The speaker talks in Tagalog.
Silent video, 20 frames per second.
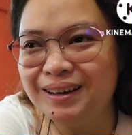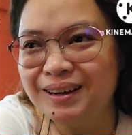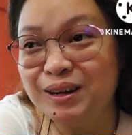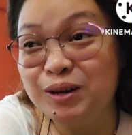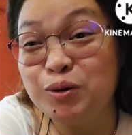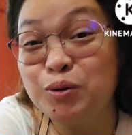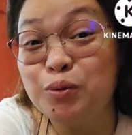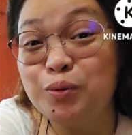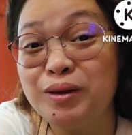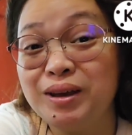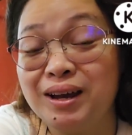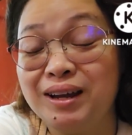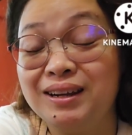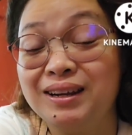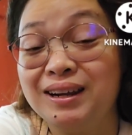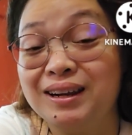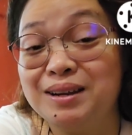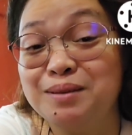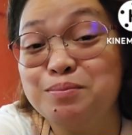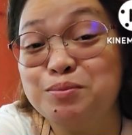Nag-uwian
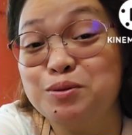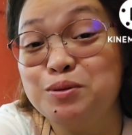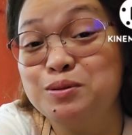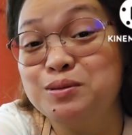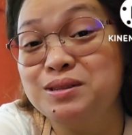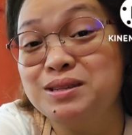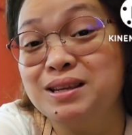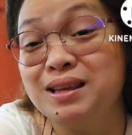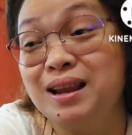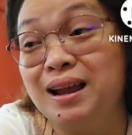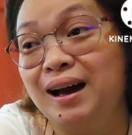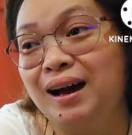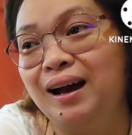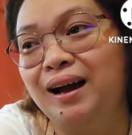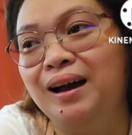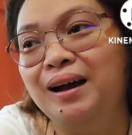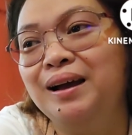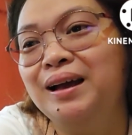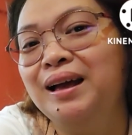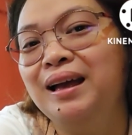na rin po
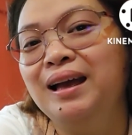sila.